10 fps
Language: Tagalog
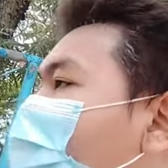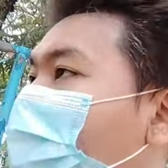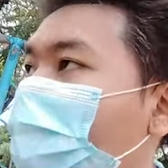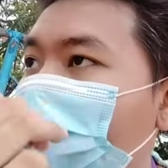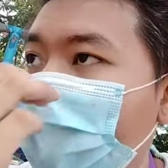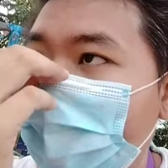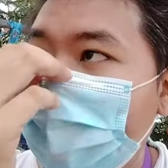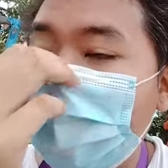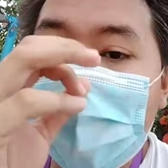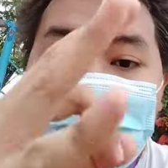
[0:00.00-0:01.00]
or
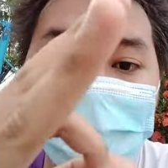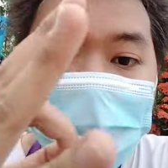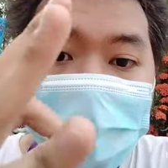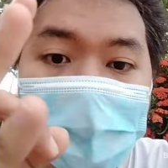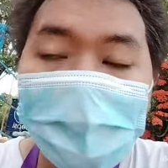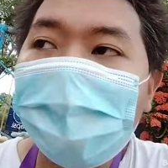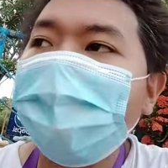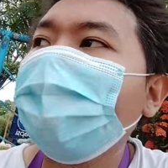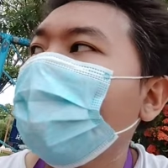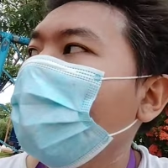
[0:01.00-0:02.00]
si Lovely
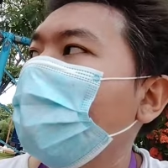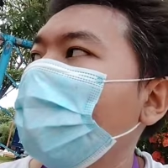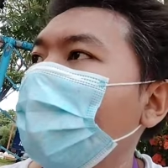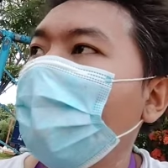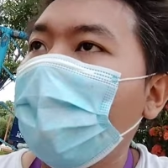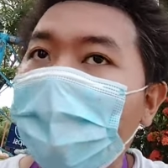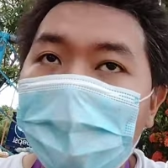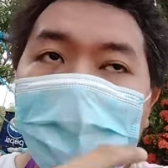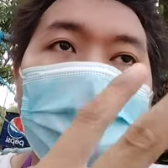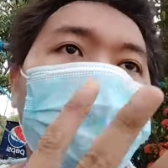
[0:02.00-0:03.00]
o
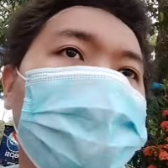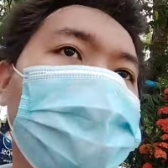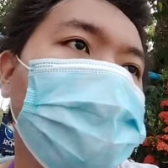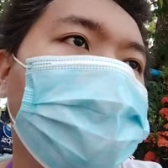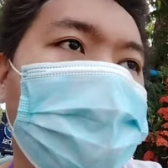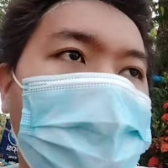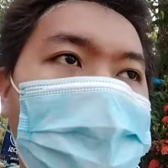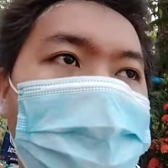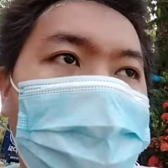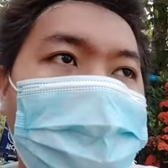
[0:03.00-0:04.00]
pinakabunso si
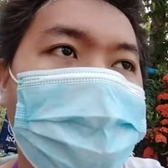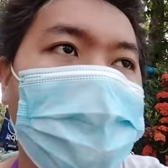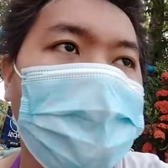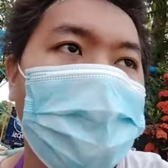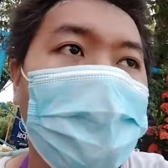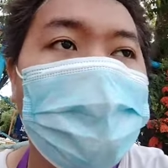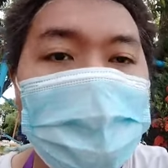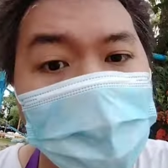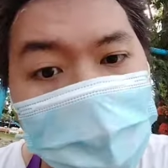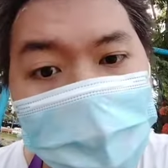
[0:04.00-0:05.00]
ano or
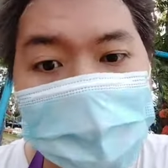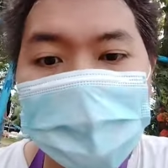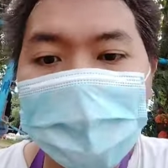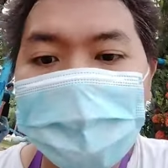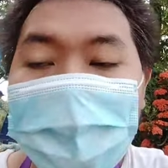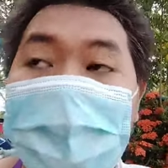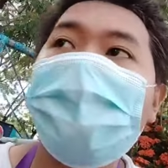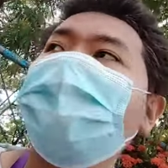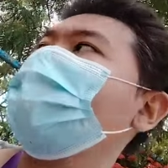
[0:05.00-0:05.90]
bunso si Chris.